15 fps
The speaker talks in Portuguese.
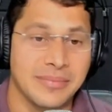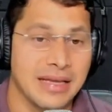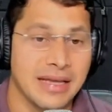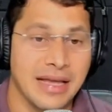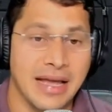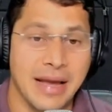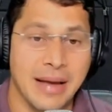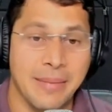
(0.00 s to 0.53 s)

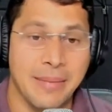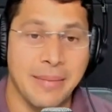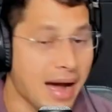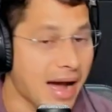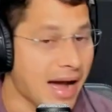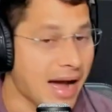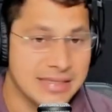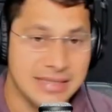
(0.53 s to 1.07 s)
é,
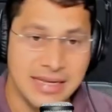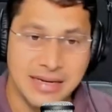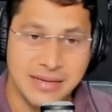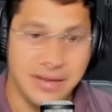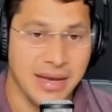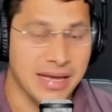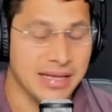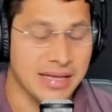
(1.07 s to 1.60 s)
paz sem
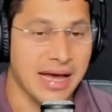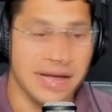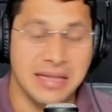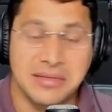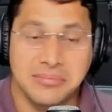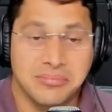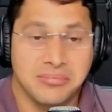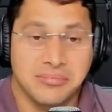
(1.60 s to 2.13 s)

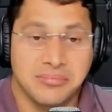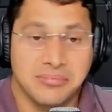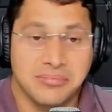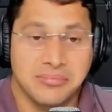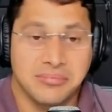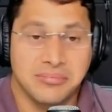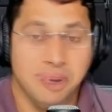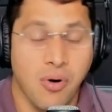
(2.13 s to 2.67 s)
liberdade.
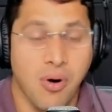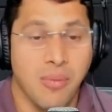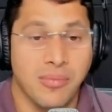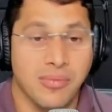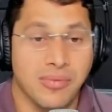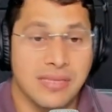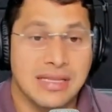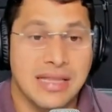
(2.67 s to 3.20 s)

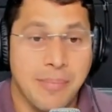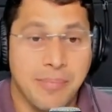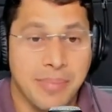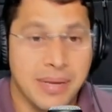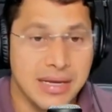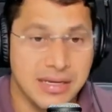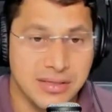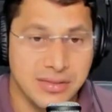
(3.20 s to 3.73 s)
Como? Você está
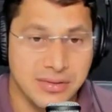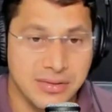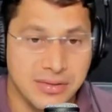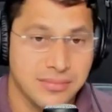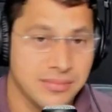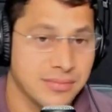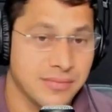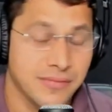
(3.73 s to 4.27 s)
preso.
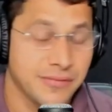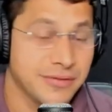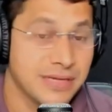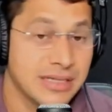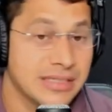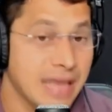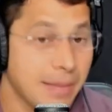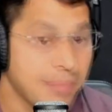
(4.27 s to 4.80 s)

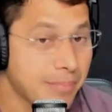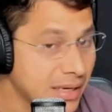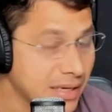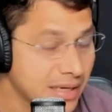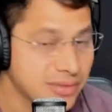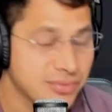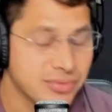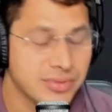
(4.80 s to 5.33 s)
Você está
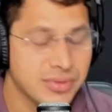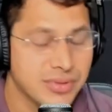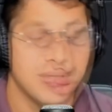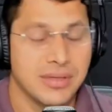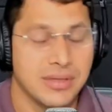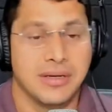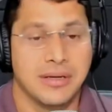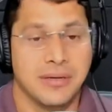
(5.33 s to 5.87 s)
preso.
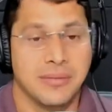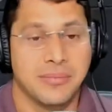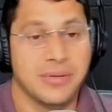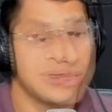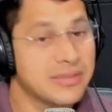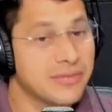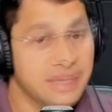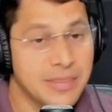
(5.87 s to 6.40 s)

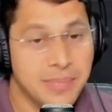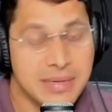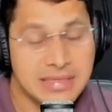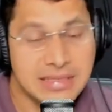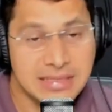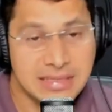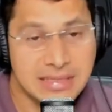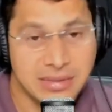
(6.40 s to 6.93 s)
Por isso que você
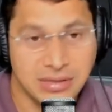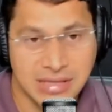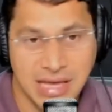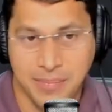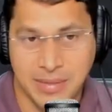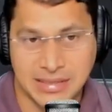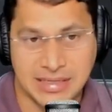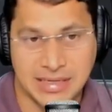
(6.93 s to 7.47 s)
precisa
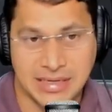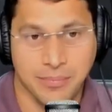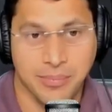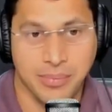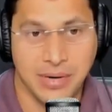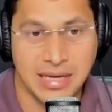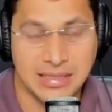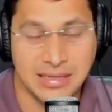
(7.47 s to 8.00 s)
lutar por essa,
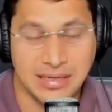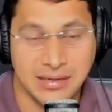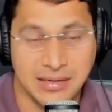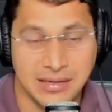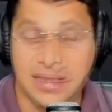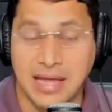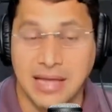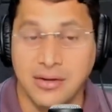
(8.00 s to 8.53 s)
por essa
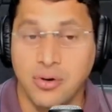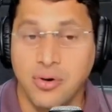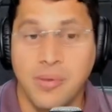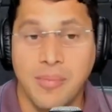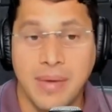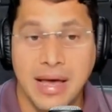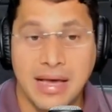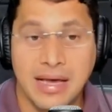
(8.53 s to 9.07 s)
liberdade. Eu
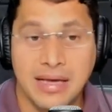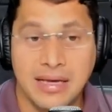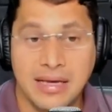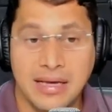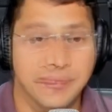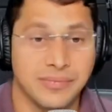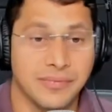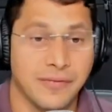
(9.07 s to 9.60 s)

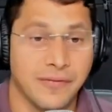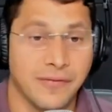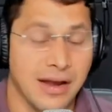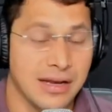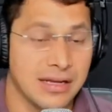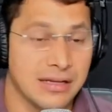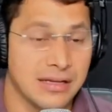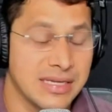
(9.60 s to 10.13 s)
começo
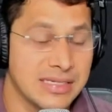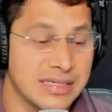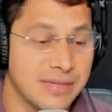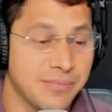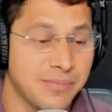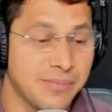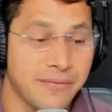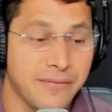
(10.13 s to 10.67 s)
falando
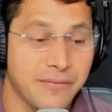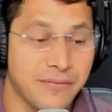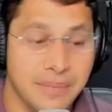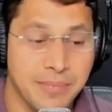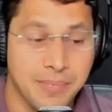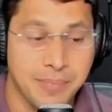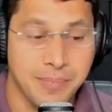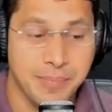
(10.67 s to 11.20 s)
assim para que
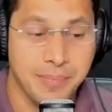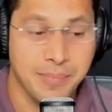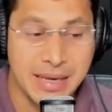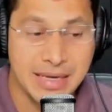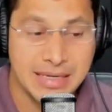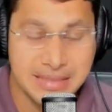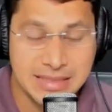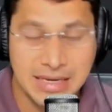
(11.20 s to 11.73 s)
você
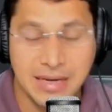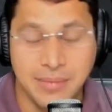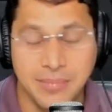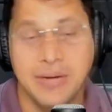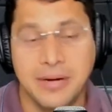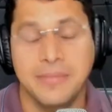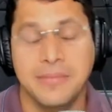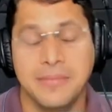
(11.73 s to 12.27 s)
perceba